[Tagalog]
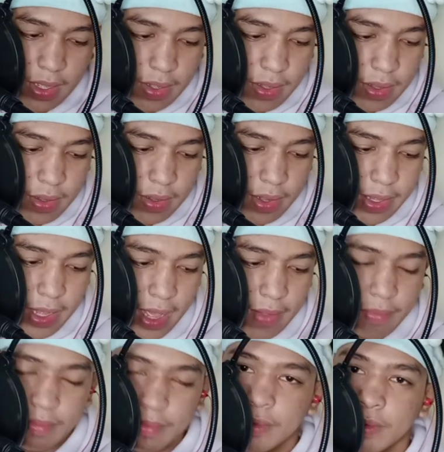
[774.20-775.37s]
Ayan.
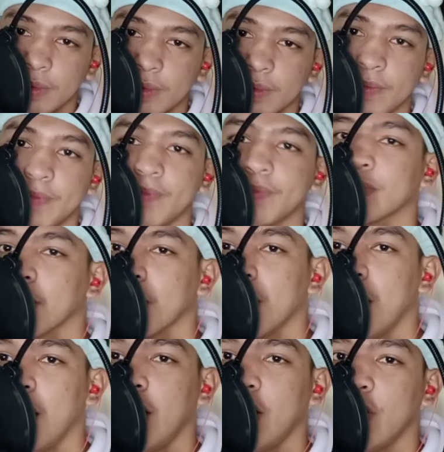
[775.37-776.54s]

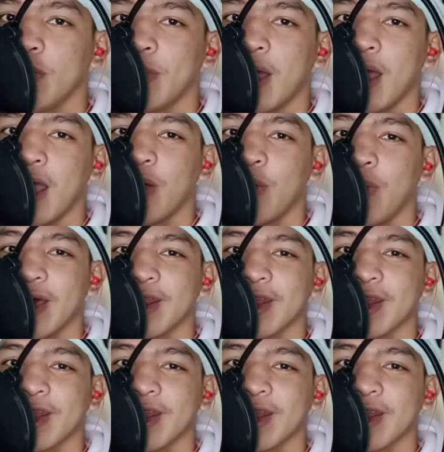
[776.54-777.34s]
Hello mga kawarka.